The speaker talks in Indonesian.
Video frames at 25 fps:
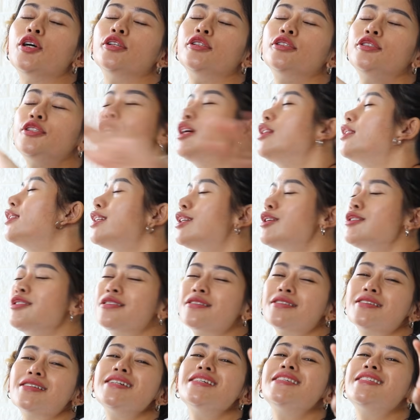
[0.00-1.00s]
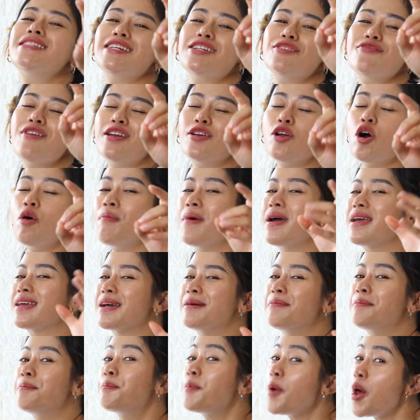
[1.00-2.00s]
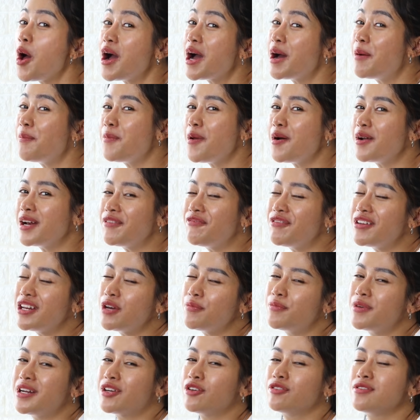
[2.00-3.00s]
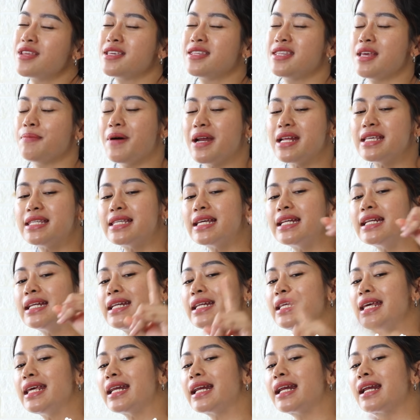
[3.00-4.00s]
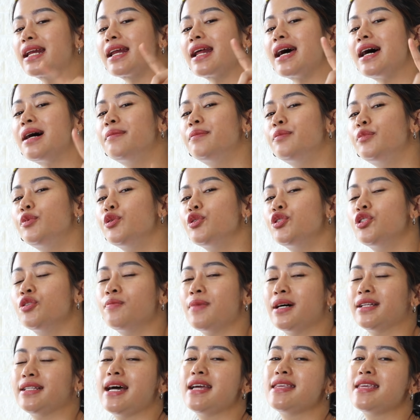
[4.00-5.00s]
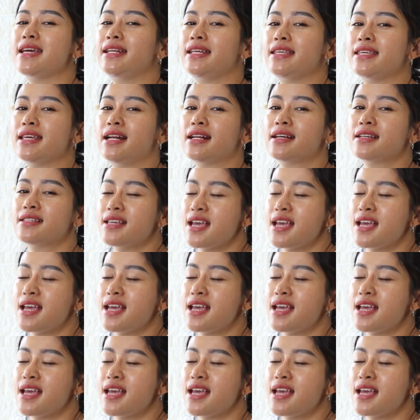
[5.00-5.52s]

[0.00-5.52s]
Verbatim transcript: tonton terus keseruan omai oh ngemplok ngemplok di video berikutnya setiap hari Senin Rabu Jumat hanya di channel